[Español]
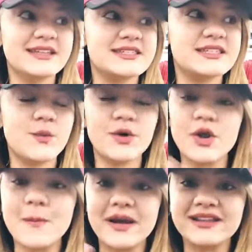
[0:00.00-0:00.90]
Disney World,
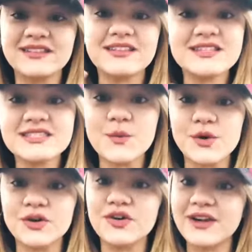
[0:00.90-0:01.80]
los parques de Disney
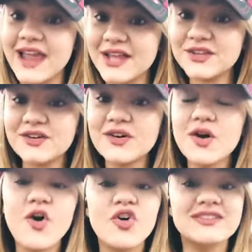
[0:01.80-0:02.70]
World en Orlando
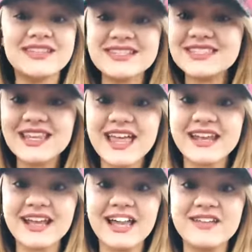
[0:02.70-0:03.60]
o
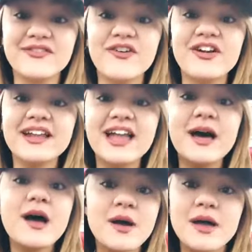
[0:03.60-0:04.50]
Disneyland en California,